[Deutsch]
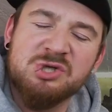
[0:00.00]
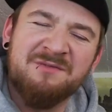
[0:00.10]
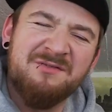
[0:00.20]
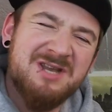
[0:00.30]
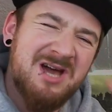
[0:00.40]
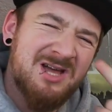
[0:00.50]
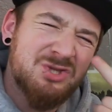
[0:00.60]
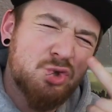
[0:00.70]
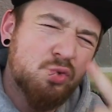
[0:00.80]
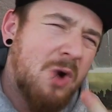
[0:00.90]
So haben wir
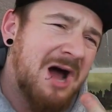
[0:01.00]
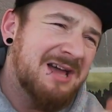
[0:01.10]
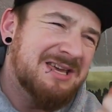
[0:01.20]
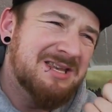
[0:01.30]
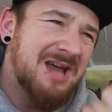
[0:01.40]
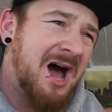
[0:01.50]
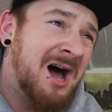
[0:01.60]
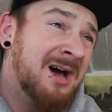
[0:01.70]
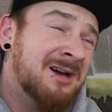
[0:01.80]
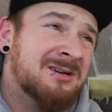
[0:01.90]
wieder Tua in
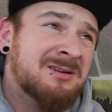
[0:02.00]
A.